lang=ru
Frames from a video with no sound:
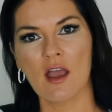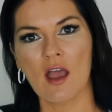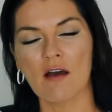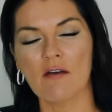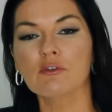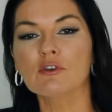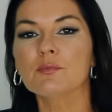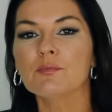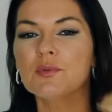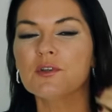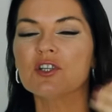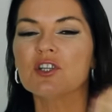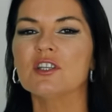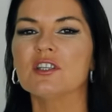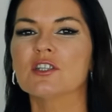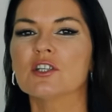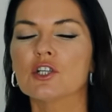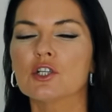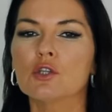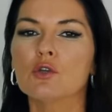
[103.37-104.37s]
Вот
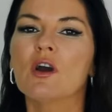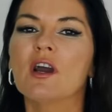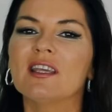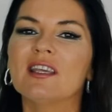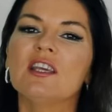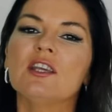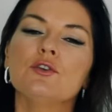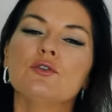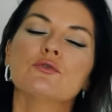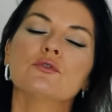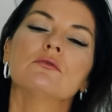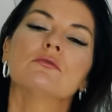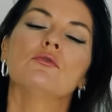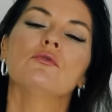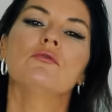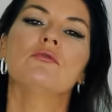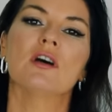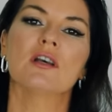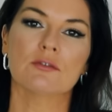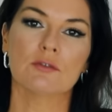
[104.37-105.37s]
пишите, что, какие чувства
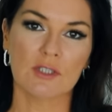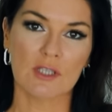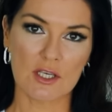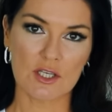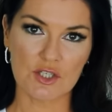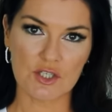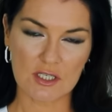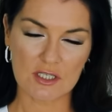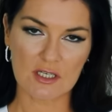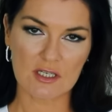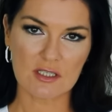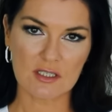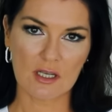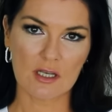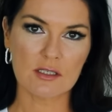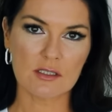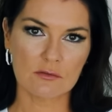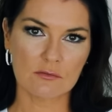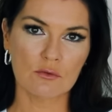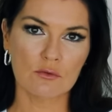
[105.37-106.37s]
у вас. Вот я сейчас
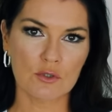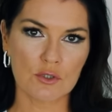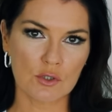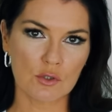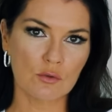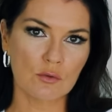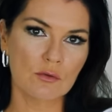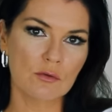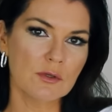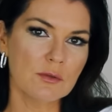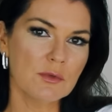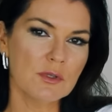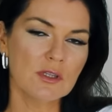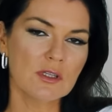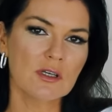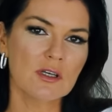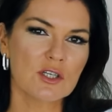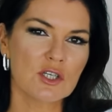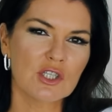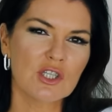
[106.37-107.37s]
рассказываю, что
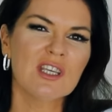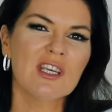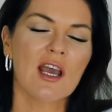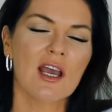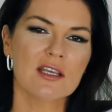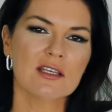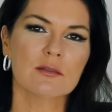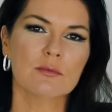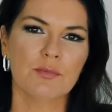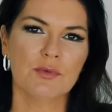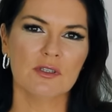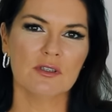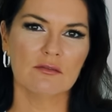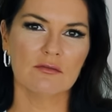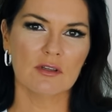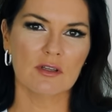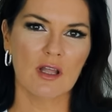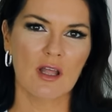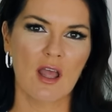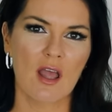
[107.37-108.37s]
именно, что я
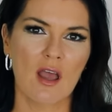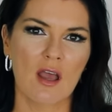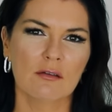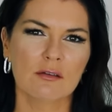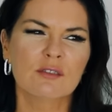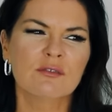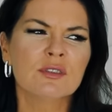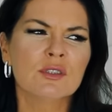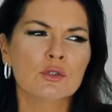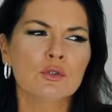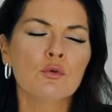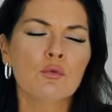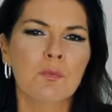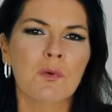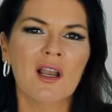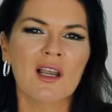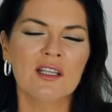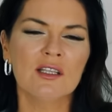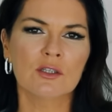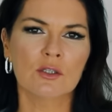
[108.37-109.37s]
испытывала. Вот всю
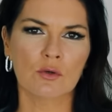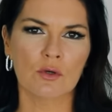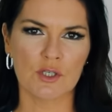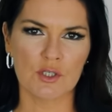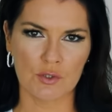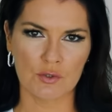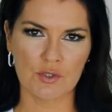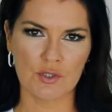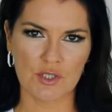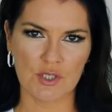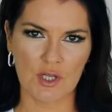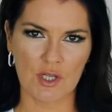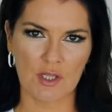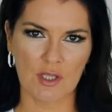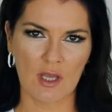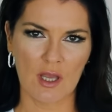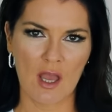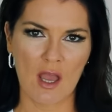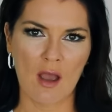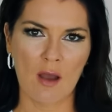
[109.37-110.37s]
палитру ощущений.
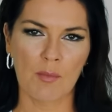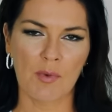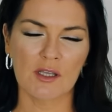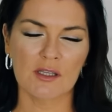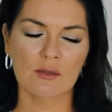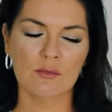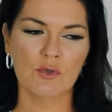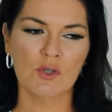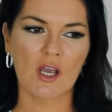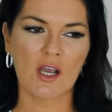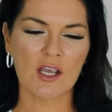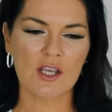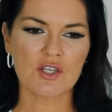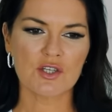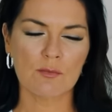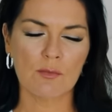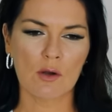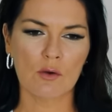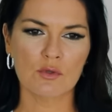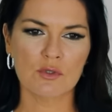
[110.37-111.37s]
Поэтому я,
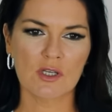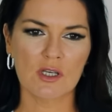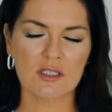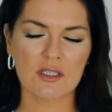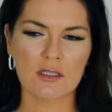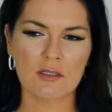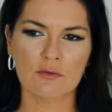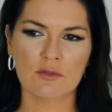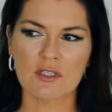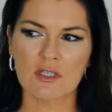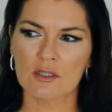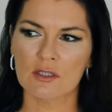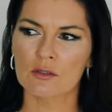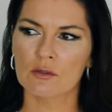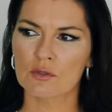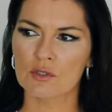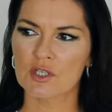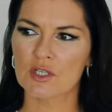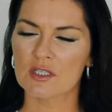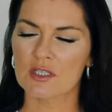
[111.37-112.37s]
конечно, могу сказать, вот с этой
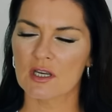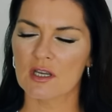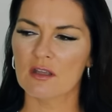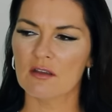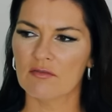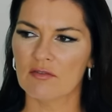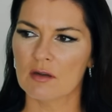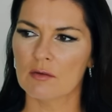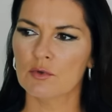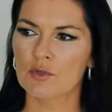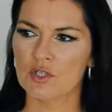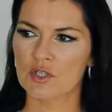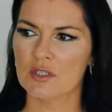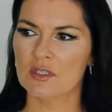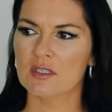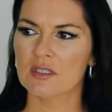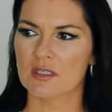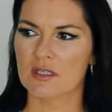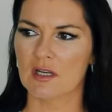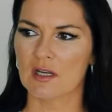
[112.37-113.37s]
точки зрения фильм
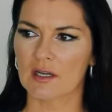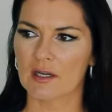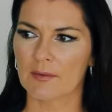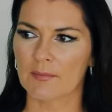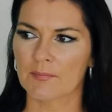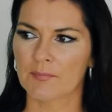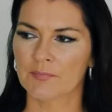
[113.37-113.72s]
очень сильный.